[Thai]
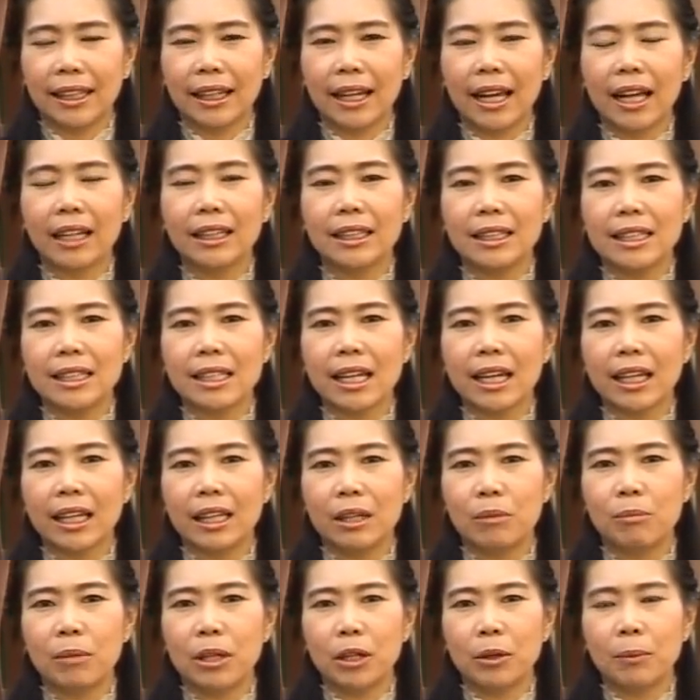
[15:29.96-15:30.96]
นะคะหรือจะอี
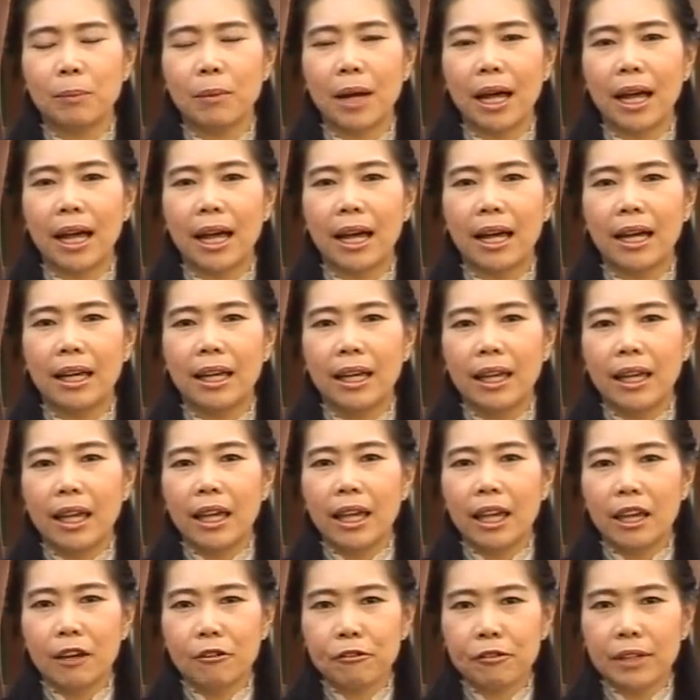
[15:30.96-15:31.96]
เมลมา
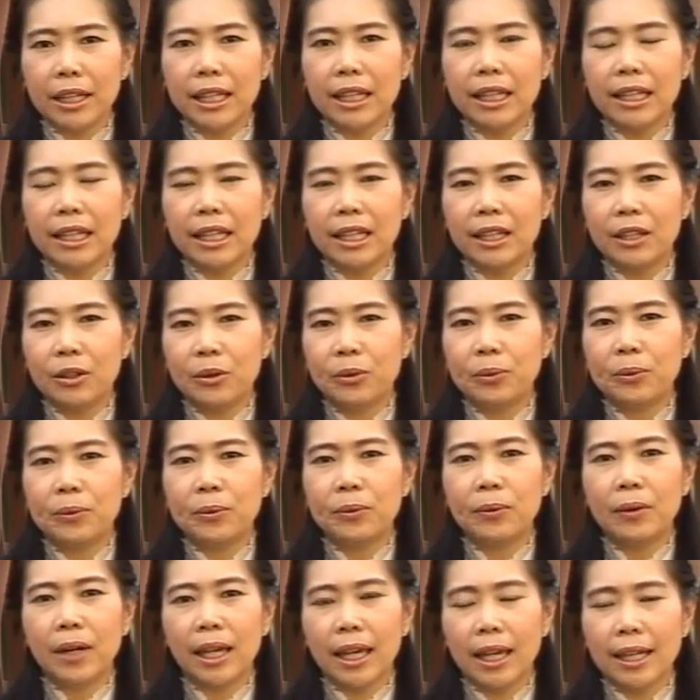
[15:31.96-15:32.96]

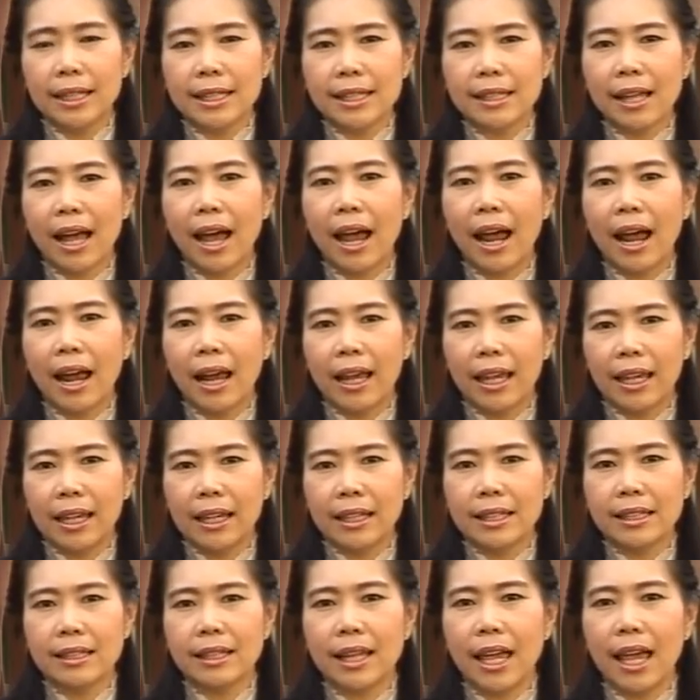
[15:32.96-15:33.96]

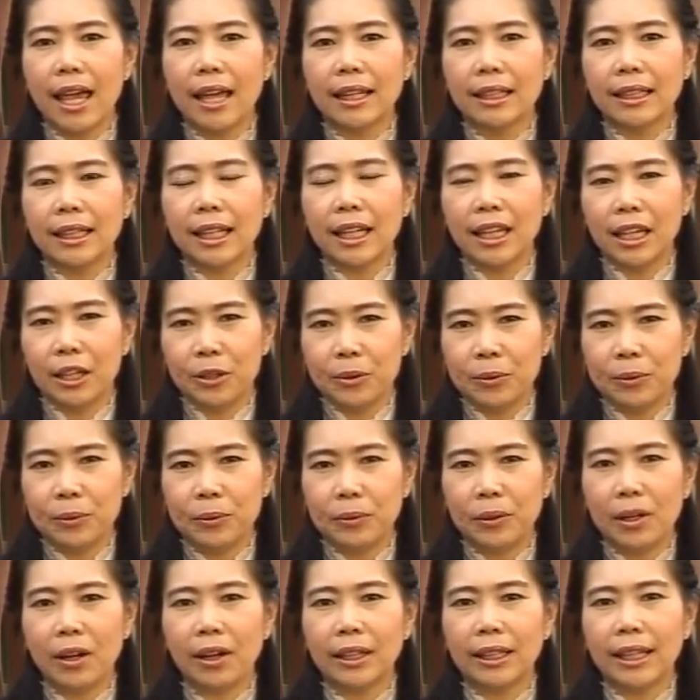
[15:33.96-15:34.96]

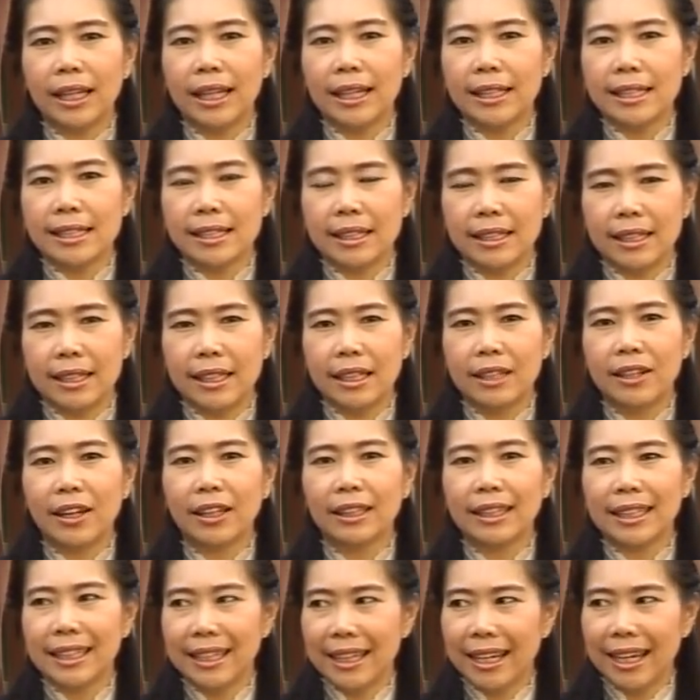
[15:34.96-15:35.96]

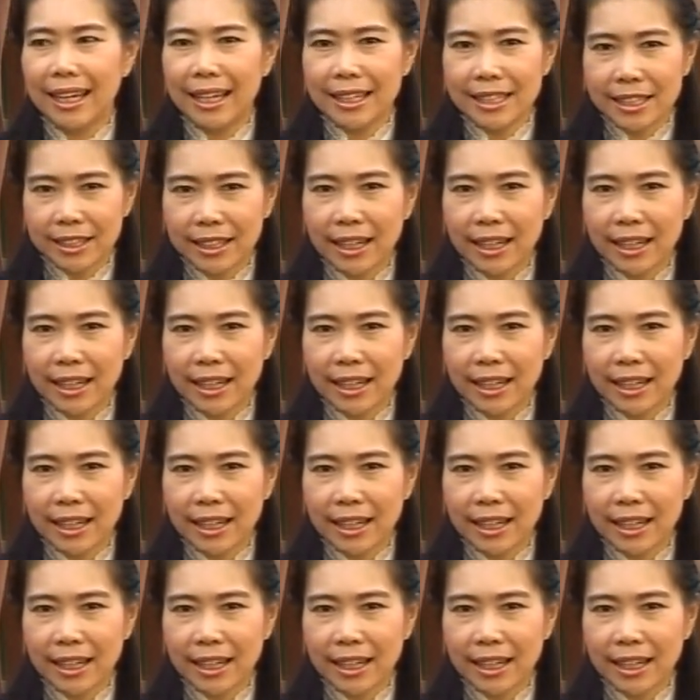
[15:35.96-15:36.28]
fedusrs@ku.ac.th